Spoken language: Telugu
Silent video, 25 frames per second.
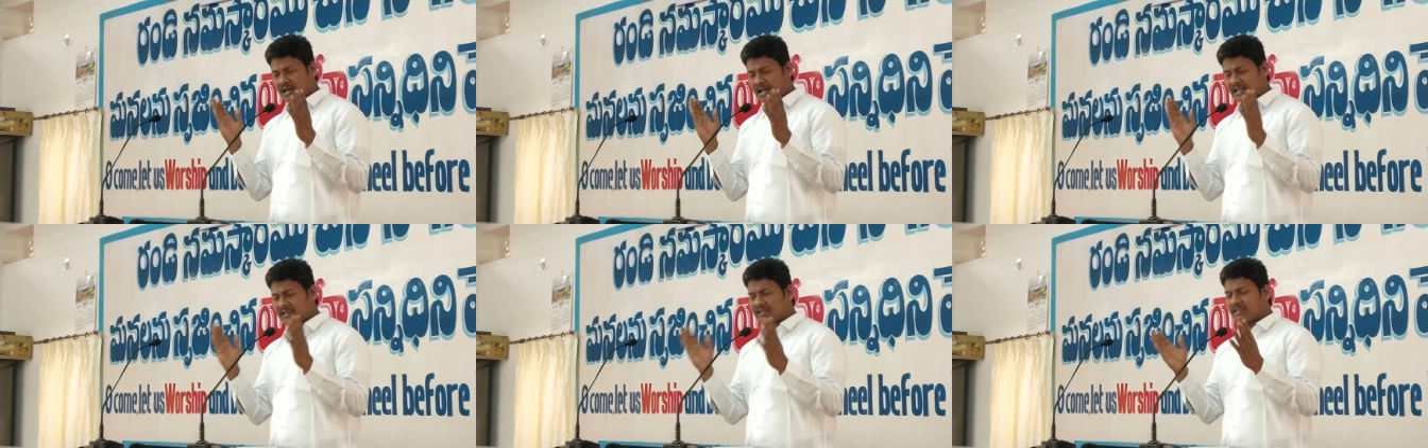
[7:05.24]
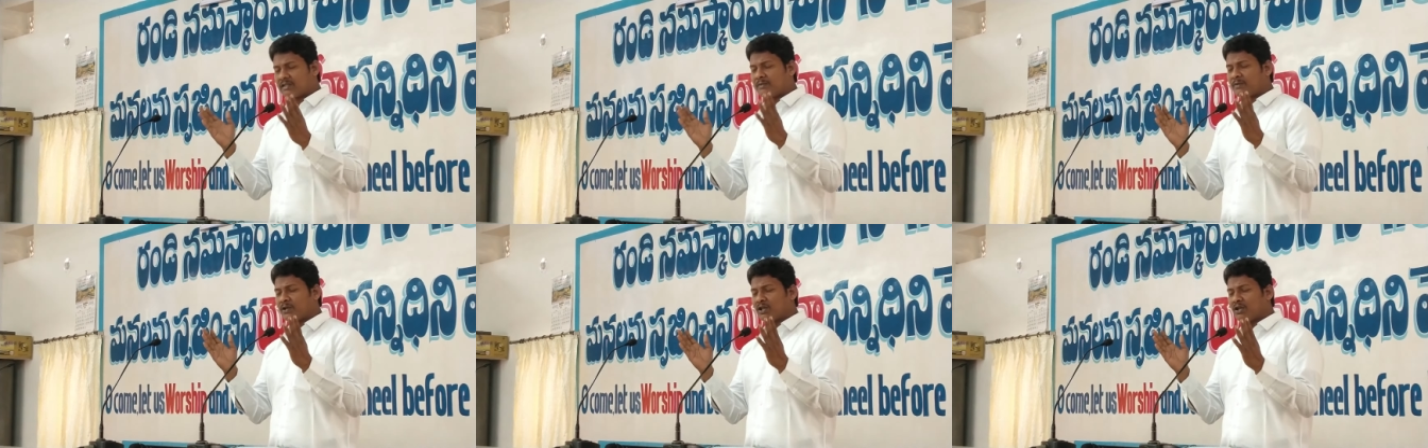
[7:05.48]

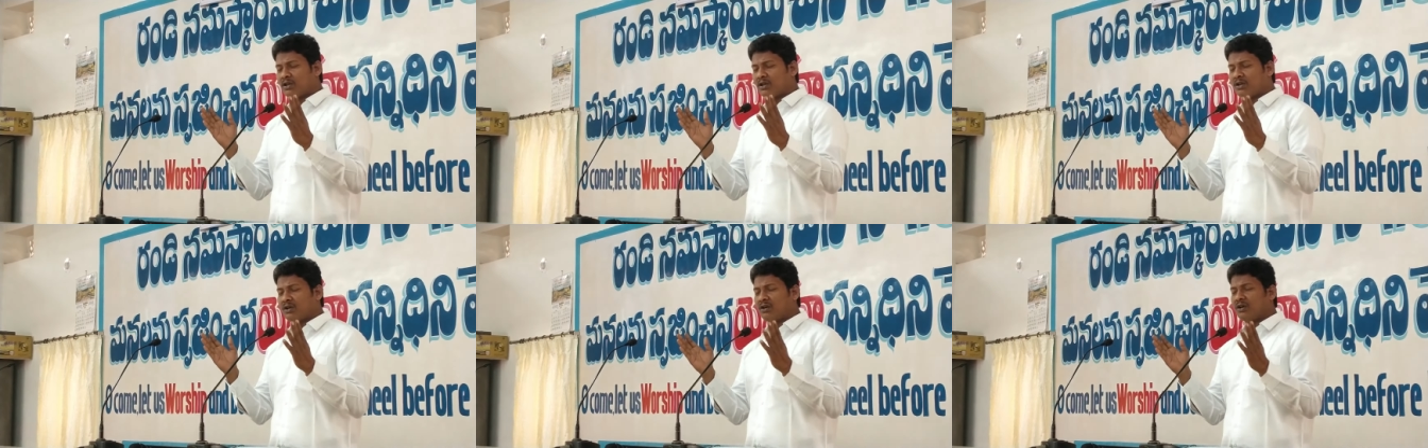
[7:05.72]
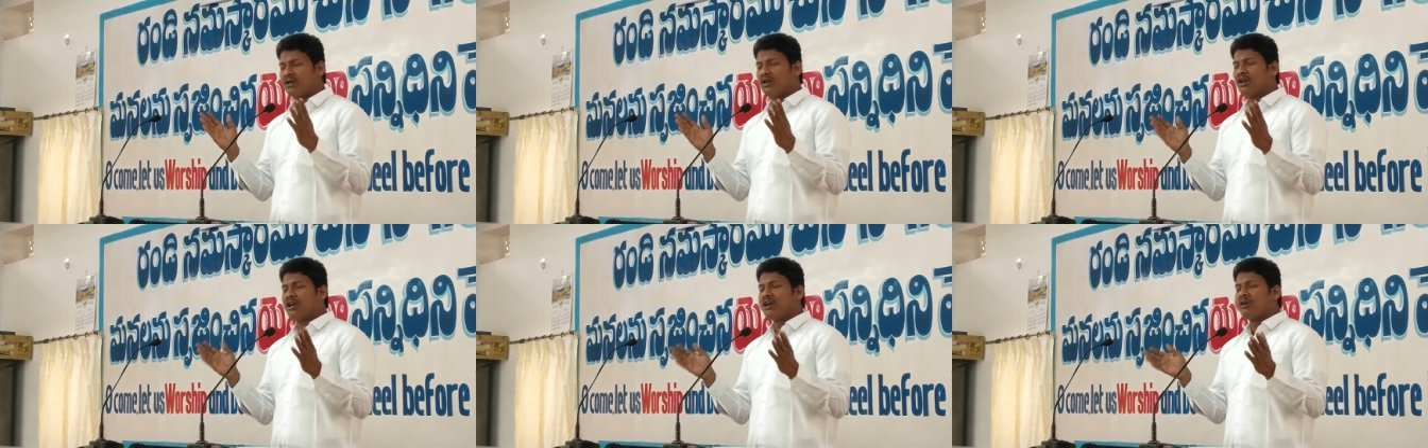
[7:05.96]
రక్తంలో
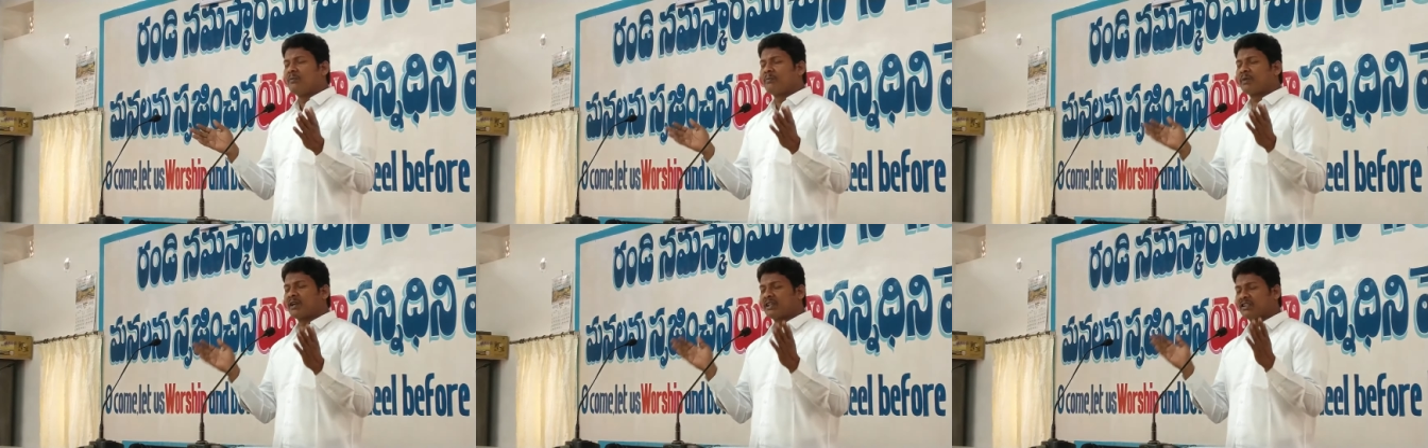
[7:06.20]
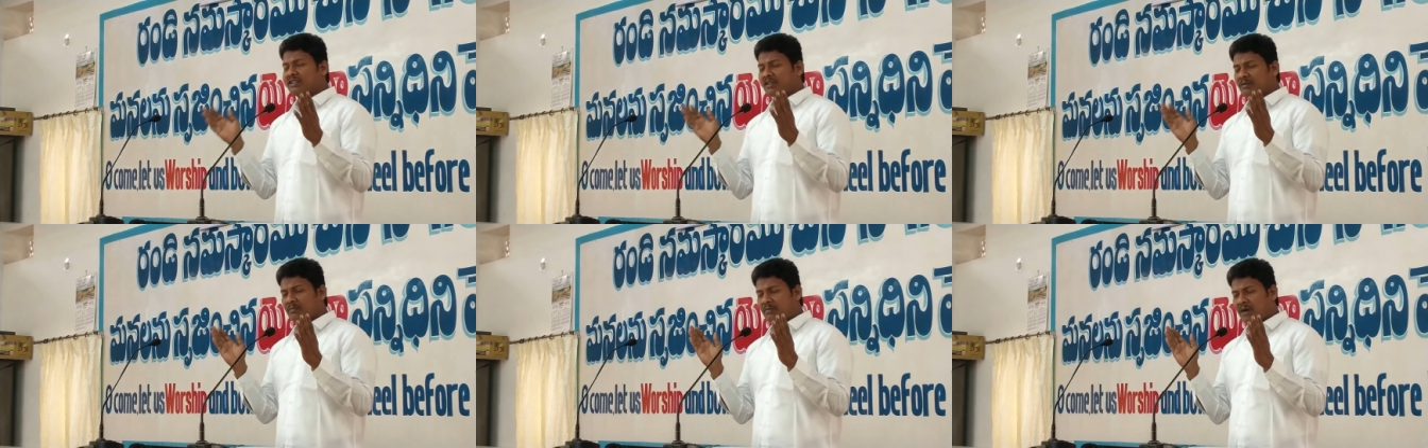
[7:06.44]

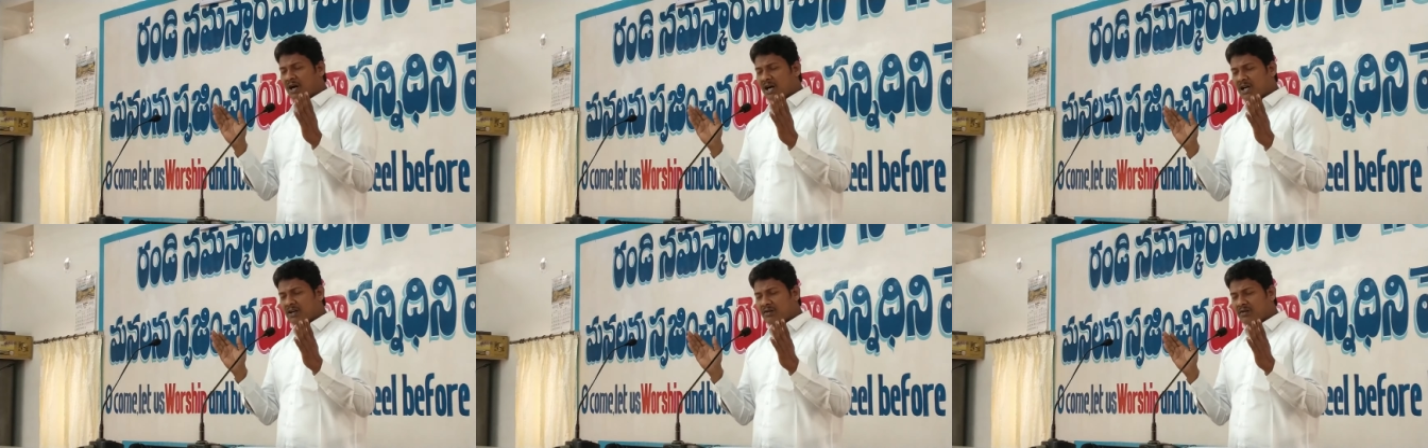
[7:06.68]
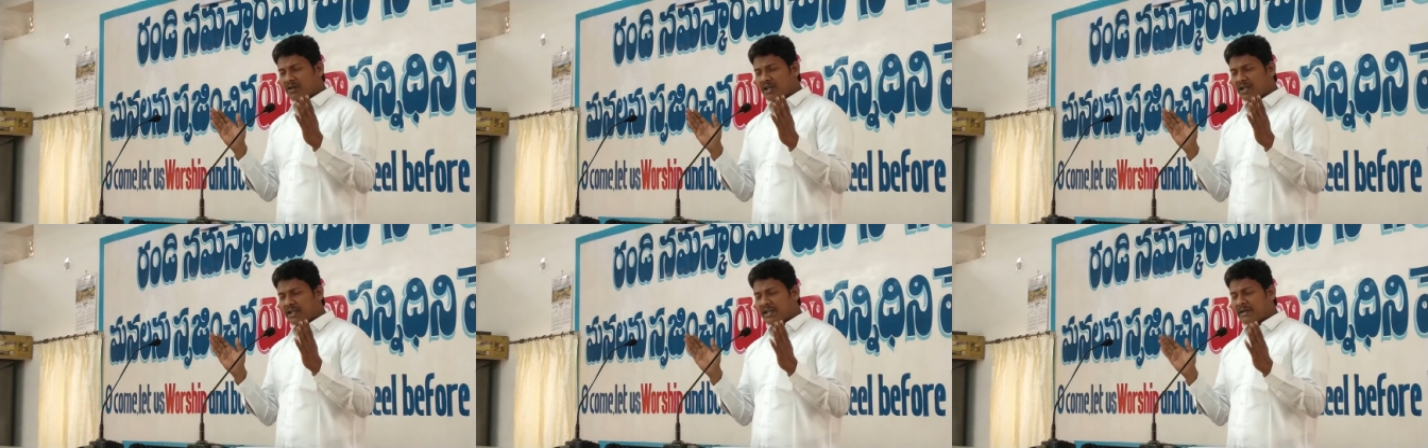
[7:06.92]
ప్రతి
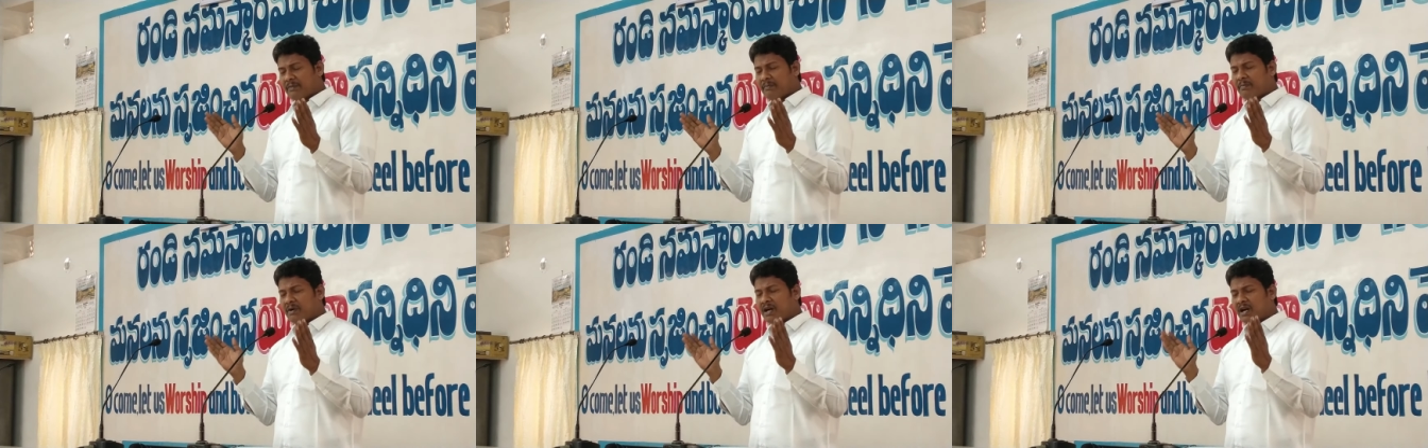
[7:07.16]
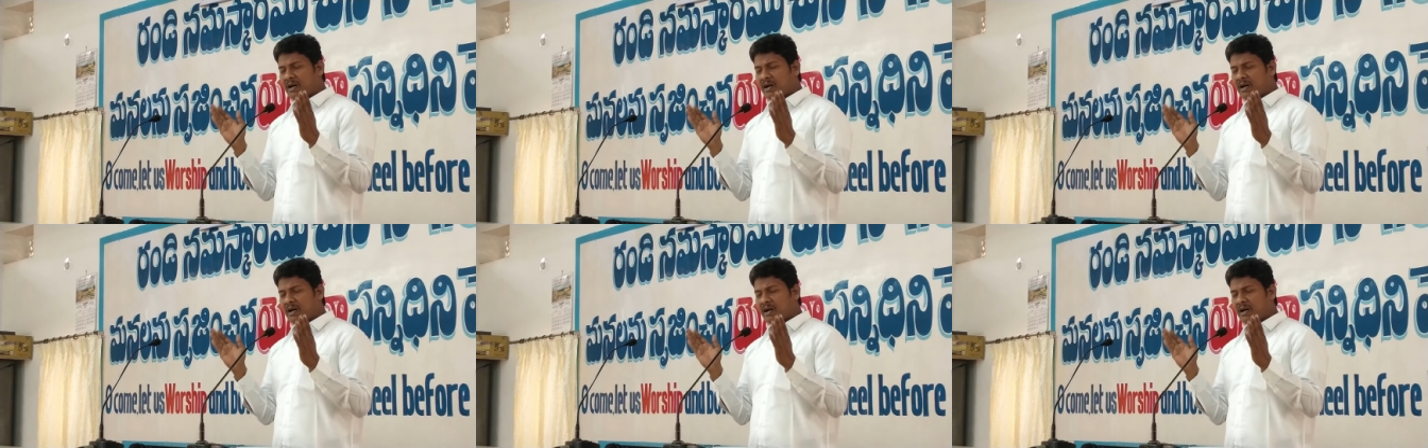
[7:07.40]
మానవునికి